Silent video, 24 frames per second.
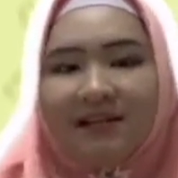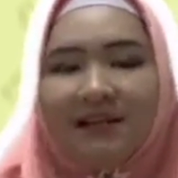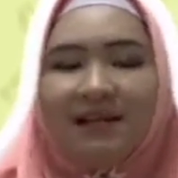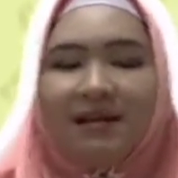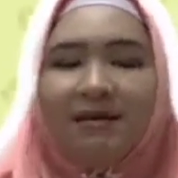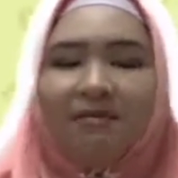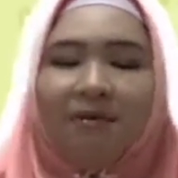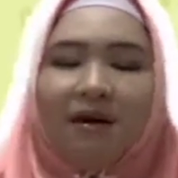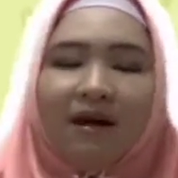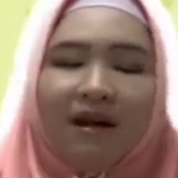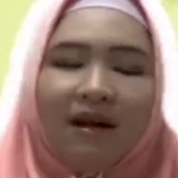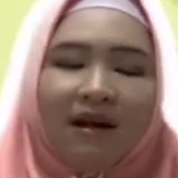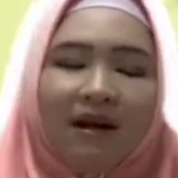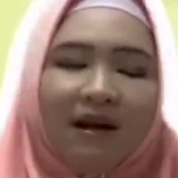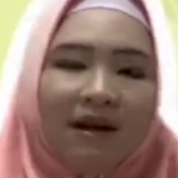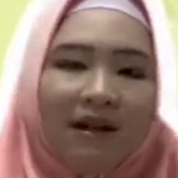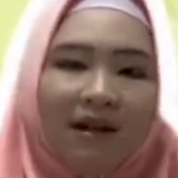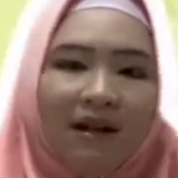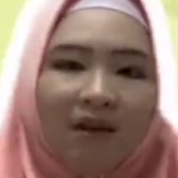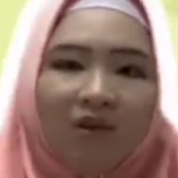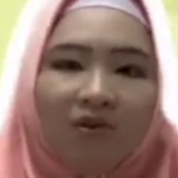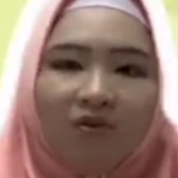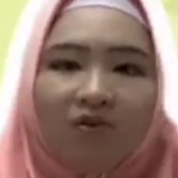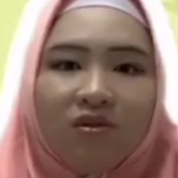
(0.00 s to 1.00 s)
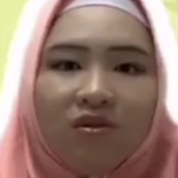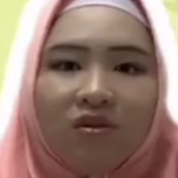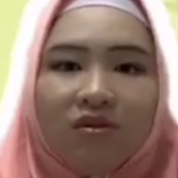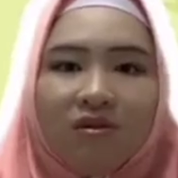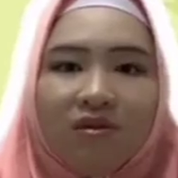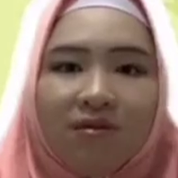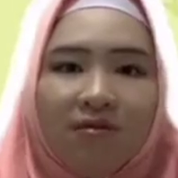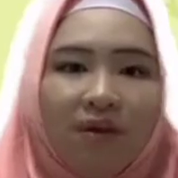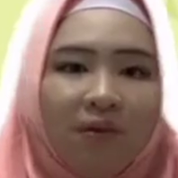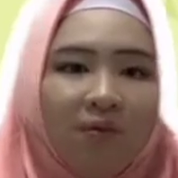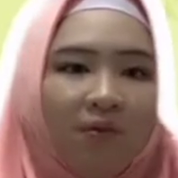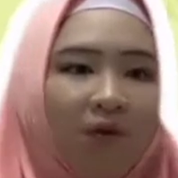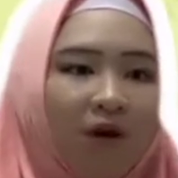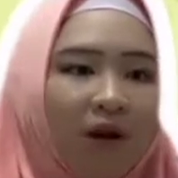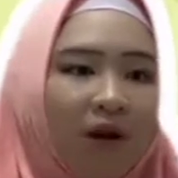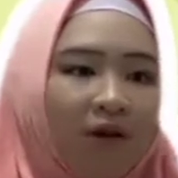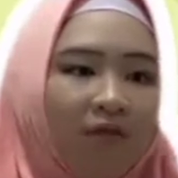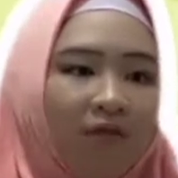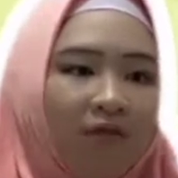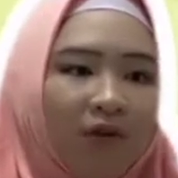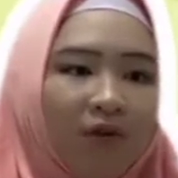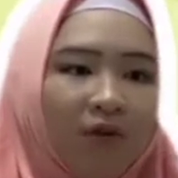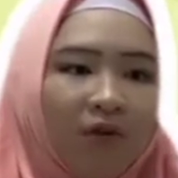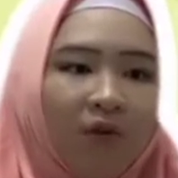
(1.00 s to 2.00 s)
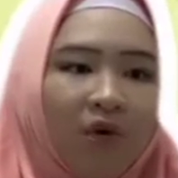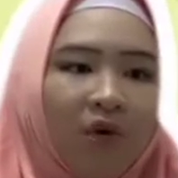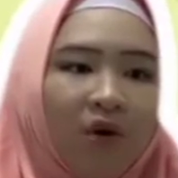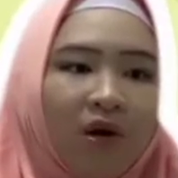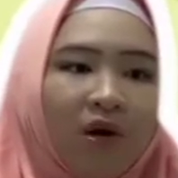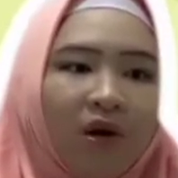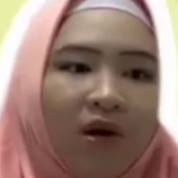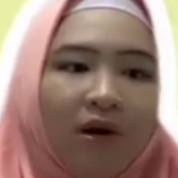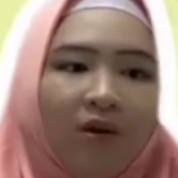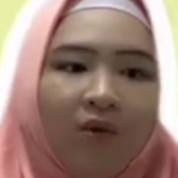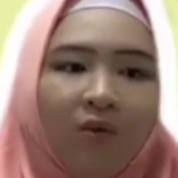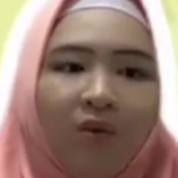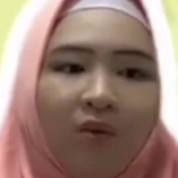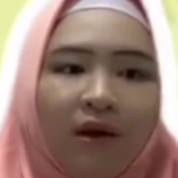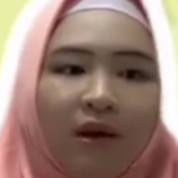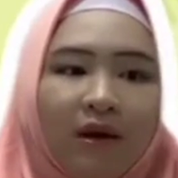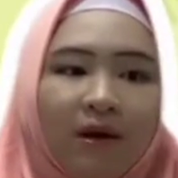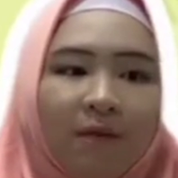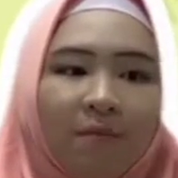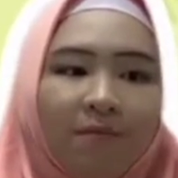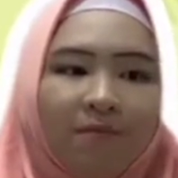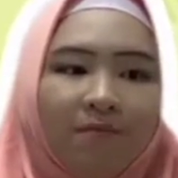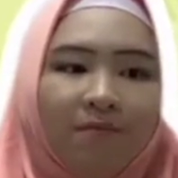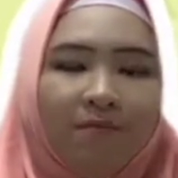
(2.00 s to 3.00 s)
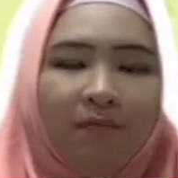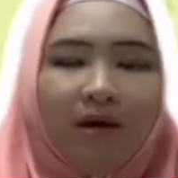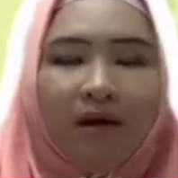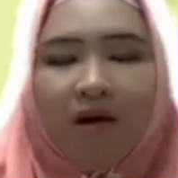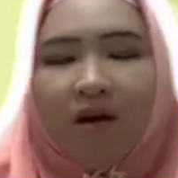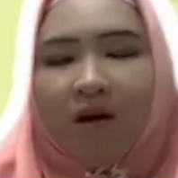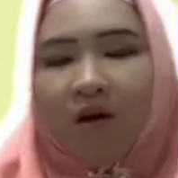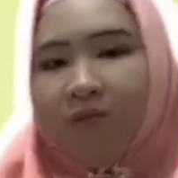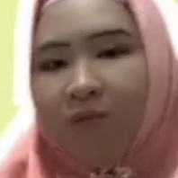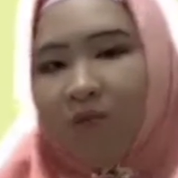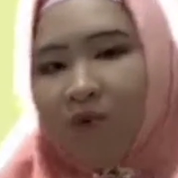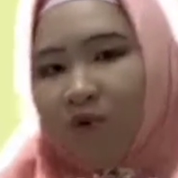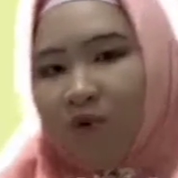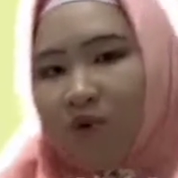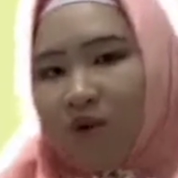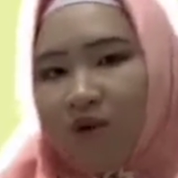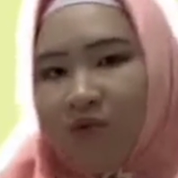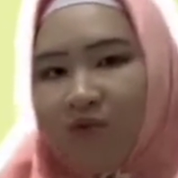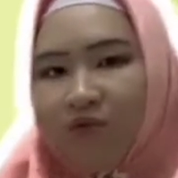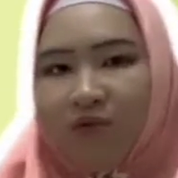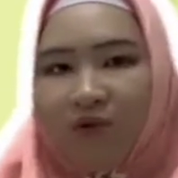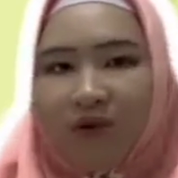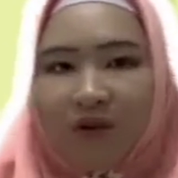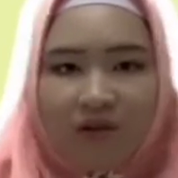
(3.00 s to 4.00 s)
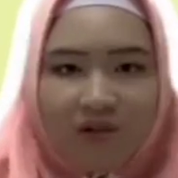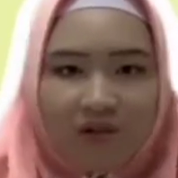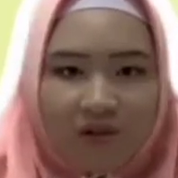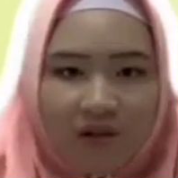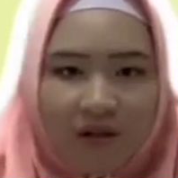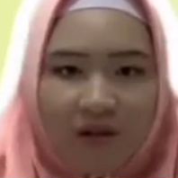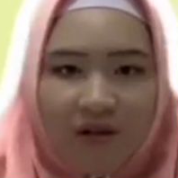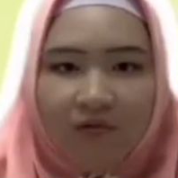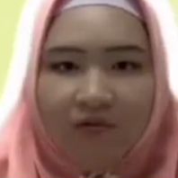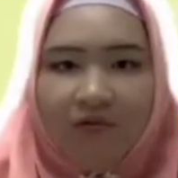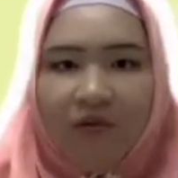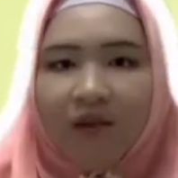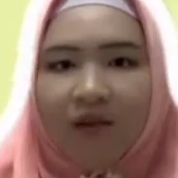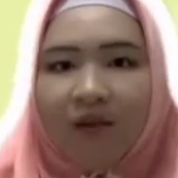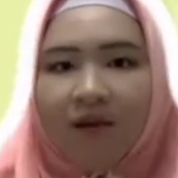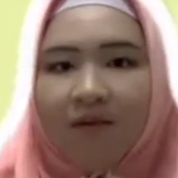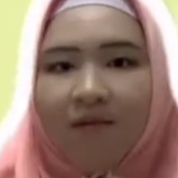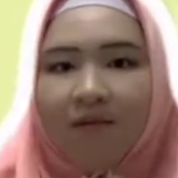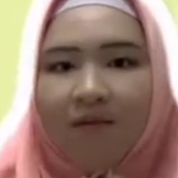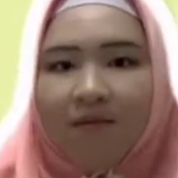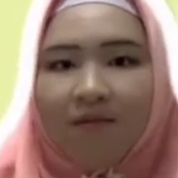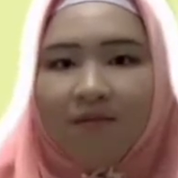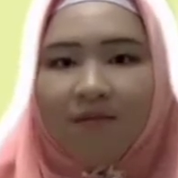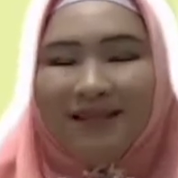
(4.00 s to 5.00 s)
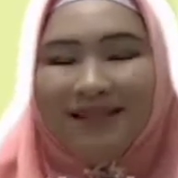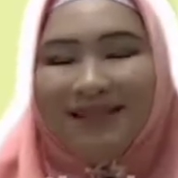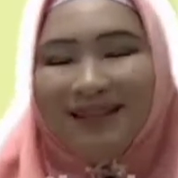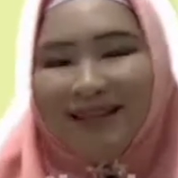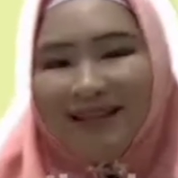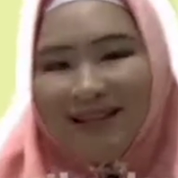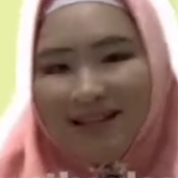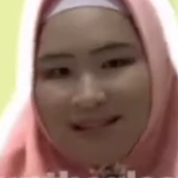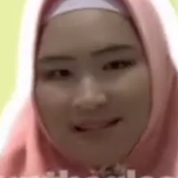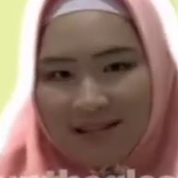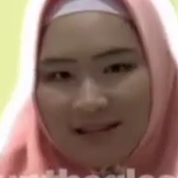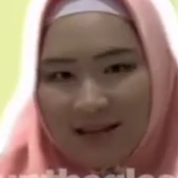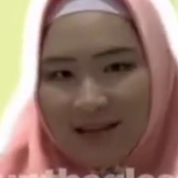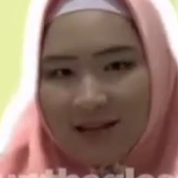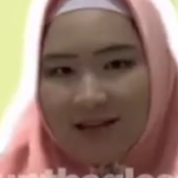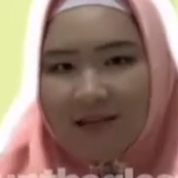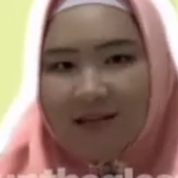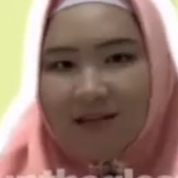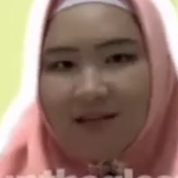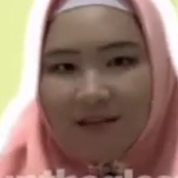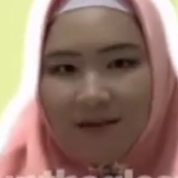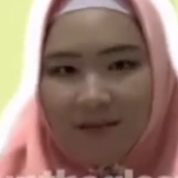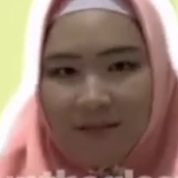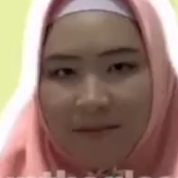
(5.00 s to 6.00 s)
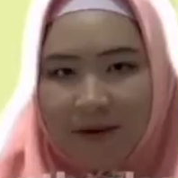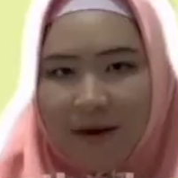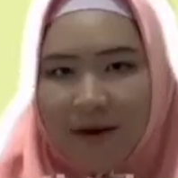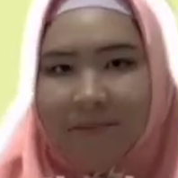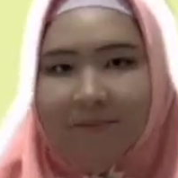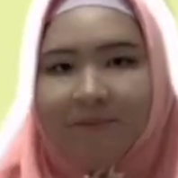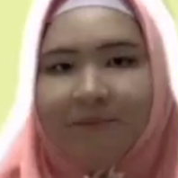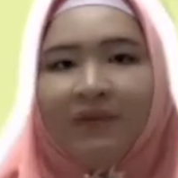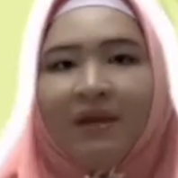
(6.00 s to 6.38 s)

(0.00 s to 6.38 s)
Jadi marilah kita tuh sama mualaf itu, we make a community for ourselves. Kita mencerdaskan sesama.